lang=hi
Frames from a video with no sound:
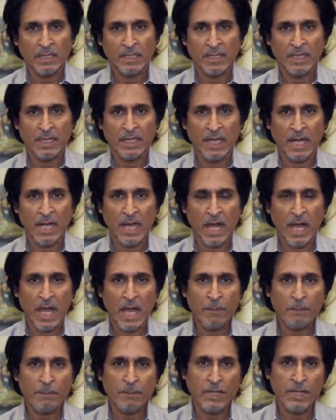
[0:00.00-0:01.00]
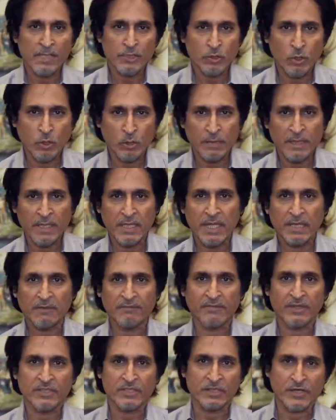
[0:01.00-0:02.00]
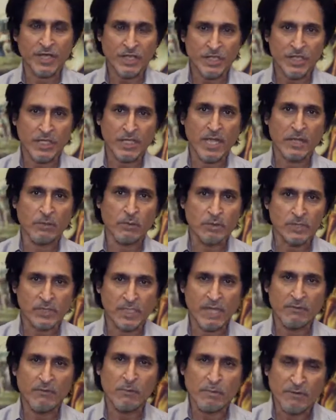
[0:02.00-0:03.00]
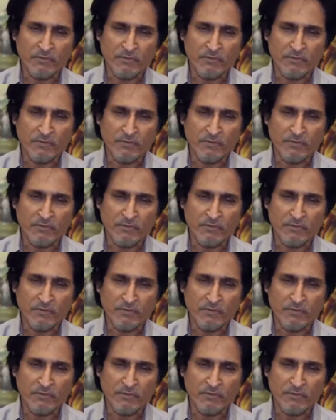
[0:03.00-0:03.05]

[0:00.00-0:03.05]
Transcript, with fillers: कि आपका जो भी एक फ्रस्ट्रेशन है गुस्सा है वो